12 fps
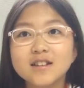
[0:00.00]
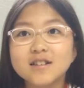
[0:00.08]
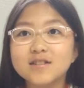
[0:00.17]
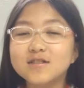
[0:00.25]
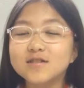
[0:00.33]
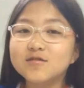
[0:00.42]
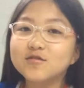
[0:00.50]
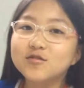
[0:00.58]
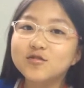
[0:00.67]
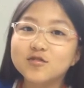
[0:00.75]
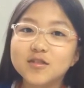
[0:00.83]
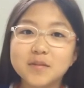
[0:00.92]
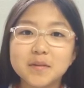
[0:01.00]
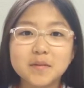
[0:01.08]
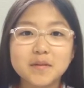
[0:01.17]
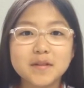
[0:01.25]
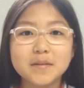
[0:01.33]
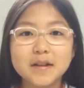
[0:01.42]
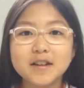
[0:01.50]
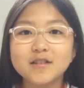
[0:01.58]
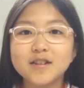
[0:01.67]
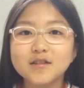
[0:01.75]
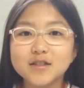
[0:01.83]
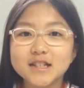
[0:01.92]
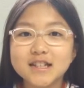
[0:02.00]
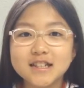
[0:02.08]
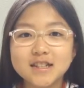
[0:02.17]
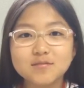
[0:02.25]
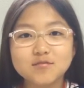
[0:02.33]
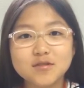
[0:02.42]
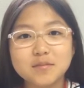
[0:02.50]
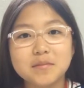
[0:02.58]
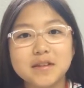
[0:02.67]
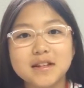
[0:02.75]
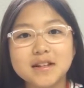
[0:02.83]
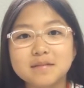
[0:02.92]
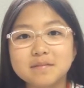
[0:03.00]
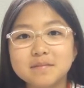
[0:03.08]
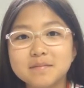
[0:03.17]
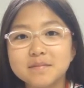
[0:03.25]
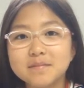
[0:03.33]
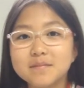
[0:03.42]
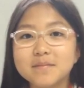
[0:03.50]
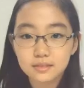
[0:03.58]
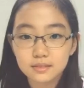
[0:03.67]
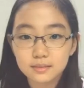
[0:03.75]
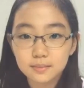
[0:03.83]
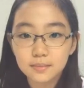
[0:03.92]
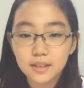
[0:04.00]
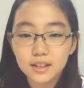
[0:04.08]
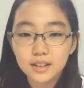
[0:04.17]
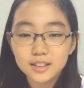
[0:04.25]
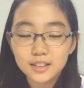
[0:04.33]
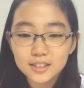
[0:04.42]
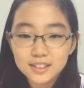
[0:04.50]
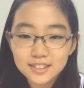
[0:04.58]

저는 우주의 비밀을 밝혀내고 싶기 때문입니다. 저는